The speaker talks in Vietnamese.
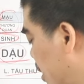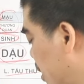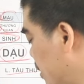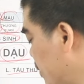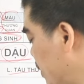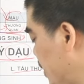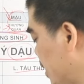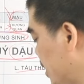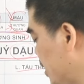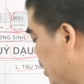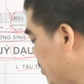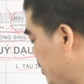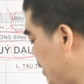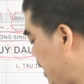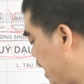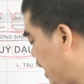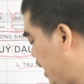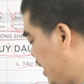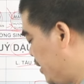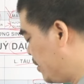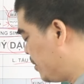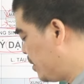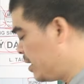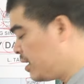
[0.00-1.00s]
là cái vận kiếp
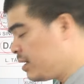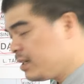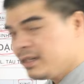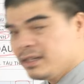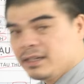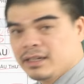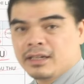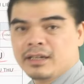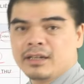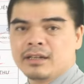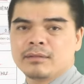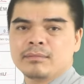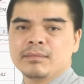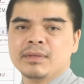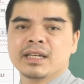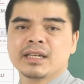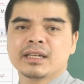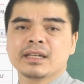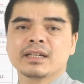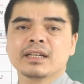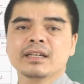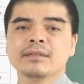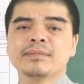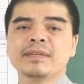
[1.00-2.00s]
tài đó, bị
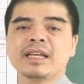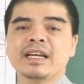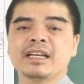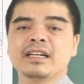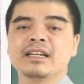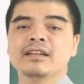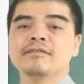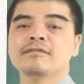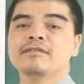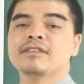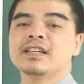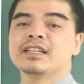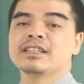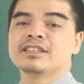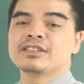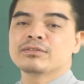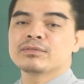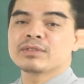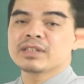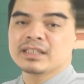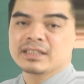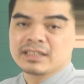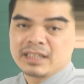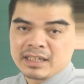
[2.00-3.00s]
cái kiếp tài lâm vận
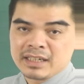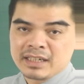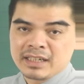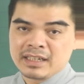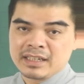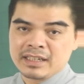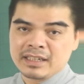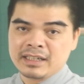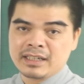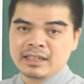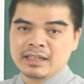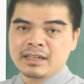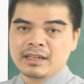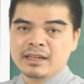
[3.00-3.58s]
trong thời gian này.